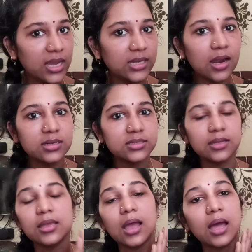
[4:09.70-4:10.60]
एट आवर्स
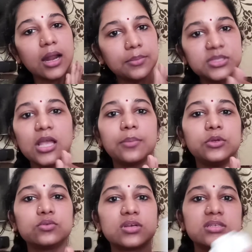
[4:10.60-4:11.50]
तक ये आराम से आप
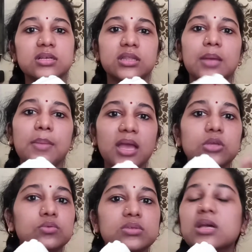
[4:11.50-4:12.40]
यूज़ कर सकते हैं मैं
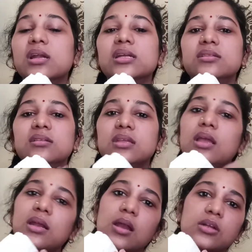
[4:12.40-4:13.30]
यूज़ कर लेती
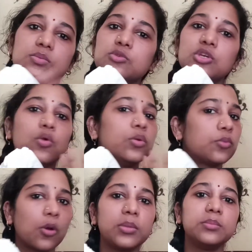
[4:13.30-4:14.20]
थी एट आवर्स मुझे कोई
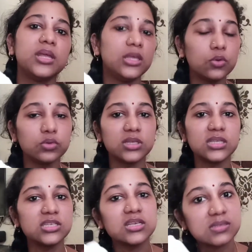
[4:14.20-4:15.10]
प्रॉब्लम नहीं होती
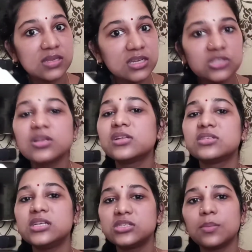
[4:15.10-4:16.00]
थी जस्ट इनिशियल
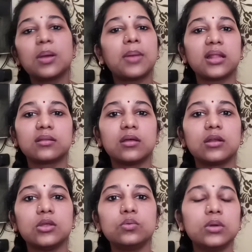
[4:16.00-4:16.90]
स्टेज की मैं बात कर
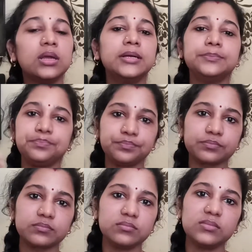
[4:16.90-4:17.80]
रही हूँ
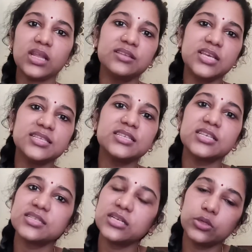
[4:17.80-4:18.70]
जैसे
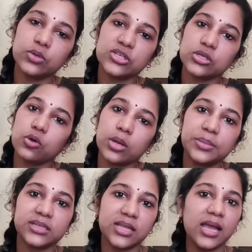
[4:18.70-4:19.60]
जैसे ड्यूरेशन और
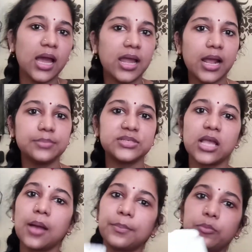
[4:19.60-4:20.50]
बढ़ता है आराम से
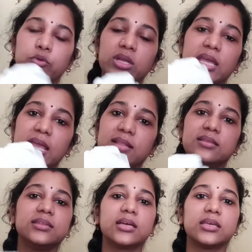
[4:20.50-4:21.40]
आप पूरे एक
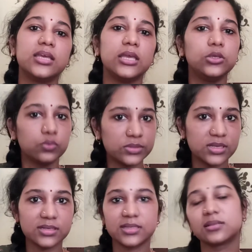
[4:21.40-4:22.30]
दिन तक यही यूज़
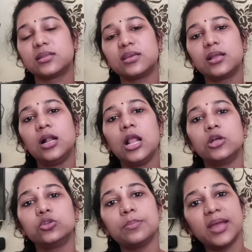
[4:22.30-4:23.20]
कर सकते हैं
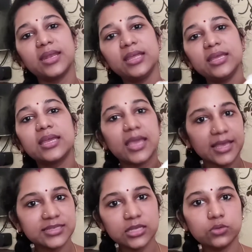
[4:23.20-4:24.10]
तो मैंने ये
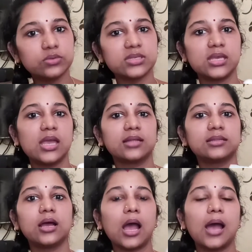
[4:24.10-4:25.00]
कैसे यूज़ किया
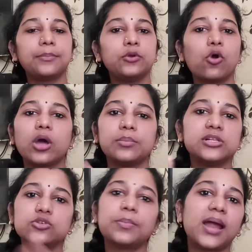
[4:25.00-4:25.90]
था आप नॉर्मल
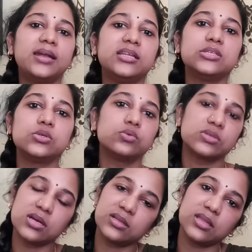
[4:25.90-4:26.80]
जो पैंटीज़
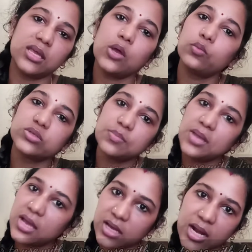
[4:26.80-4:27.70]
यूज़ करते हैं
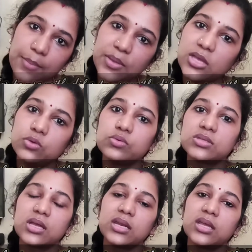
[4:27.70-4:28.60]
उसमें अगर आप ये
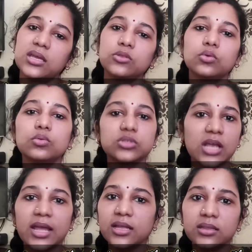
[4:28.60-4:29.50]
यूज़ करेंगे तो
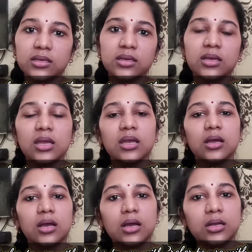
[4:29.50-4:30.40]
शायद ये
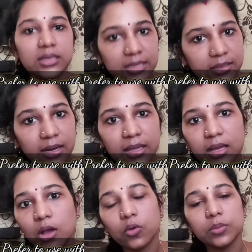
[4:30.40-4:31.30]
ठीक
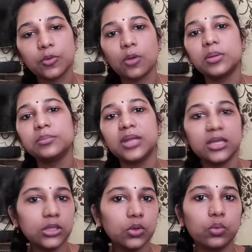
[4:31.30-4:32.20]
रहेगा कोई प्रॉब्लम
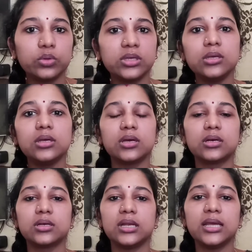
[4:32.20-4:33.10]
नहीं होगी
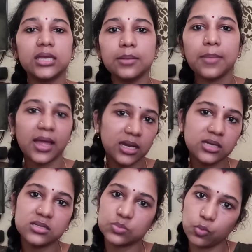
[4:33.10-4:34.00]
लेकिन मैंने
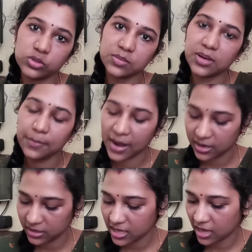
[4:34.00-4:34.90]
डिस्पोजेबल
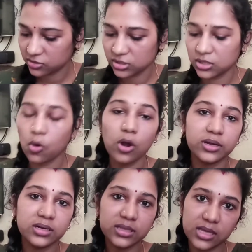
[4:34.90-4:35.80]
पैंटी एक्चुअली
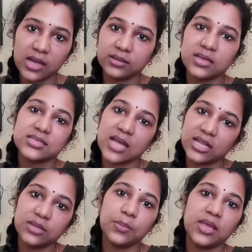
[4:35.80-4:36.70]
ऑर्डर किया था
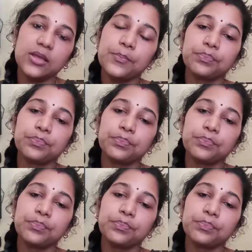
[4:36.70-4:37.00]
साथ में ही